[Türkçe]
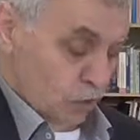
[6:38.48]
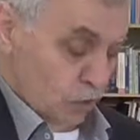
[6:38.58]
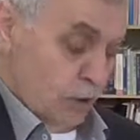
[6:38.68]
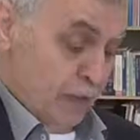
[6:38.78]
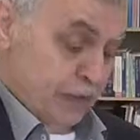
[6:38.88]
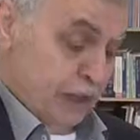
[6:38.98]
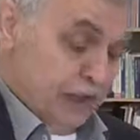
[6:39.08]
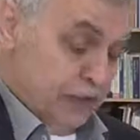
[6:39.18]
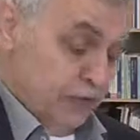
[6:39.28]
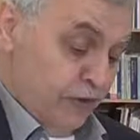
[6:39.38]
o zaman
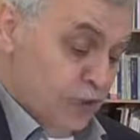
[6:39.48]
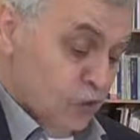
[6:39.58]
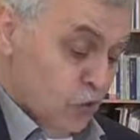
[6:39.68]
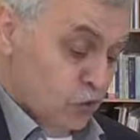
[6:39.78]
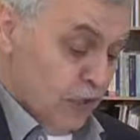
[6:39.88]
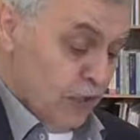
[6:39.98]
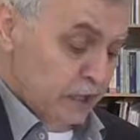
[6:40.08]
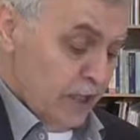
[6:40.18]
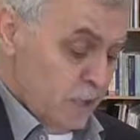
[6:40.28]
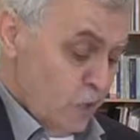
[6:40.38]
ittifak
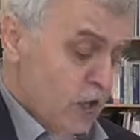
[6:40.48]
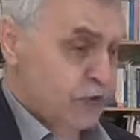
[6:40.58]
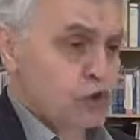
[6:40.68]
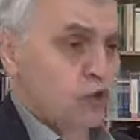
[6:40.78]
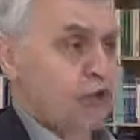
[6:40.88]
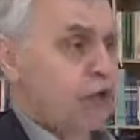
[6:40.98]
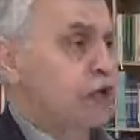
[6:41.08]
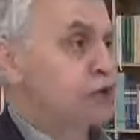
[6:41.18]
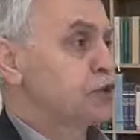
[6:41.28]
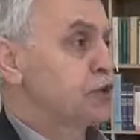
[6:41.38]
noktalarda muvafık
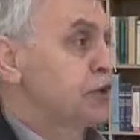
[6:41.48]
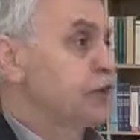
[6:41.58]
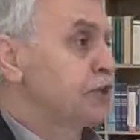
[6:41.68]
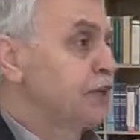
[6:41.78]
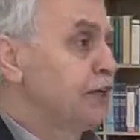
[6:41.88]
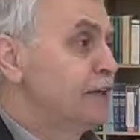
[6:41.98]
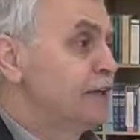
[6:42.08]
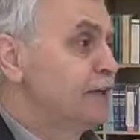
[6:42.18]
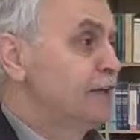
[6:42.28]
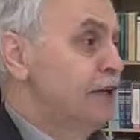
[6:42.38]
olarak açıklarsa.
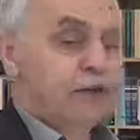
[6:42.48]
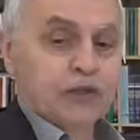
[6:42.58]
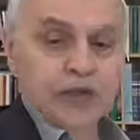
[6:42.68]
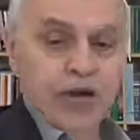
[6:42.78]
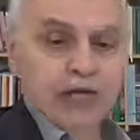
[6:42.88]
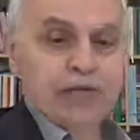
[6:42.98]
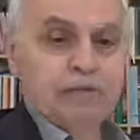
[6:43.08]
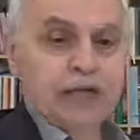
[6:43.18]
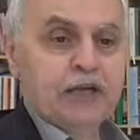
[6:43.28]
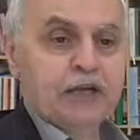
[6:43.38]
Yani
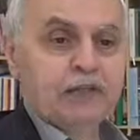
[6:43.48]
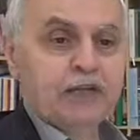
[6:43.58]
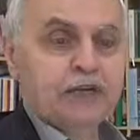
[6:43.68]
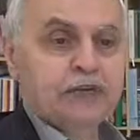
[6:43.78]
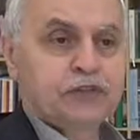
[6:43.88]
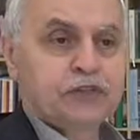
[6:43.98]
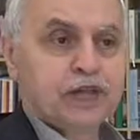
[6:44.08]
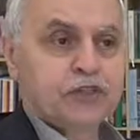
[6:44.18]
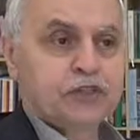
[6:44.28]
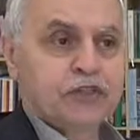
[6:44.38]
alimlerin ittifak
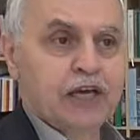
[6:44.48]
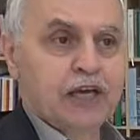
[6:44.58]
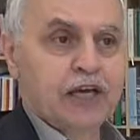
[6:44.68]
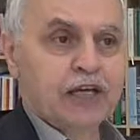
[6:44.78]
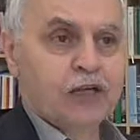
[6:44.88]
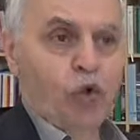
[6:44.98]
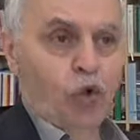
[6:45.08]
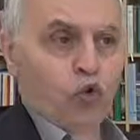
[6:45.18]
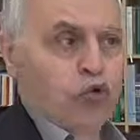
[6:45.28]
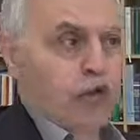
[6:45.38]
ettikleri yerlerde
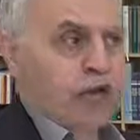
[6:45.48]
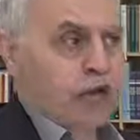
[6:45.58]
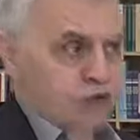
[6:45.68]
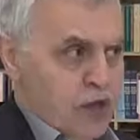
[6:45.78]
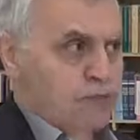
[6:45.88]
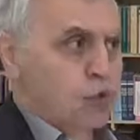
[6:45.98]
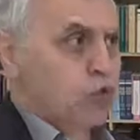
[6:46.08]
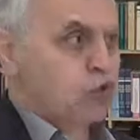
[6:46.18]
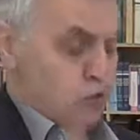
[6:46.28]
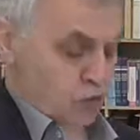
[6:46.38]
onlara tam
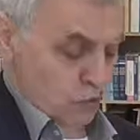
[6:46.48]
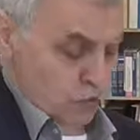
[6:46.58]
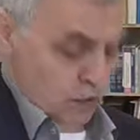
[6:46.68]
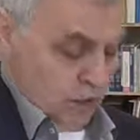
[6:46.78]
uygun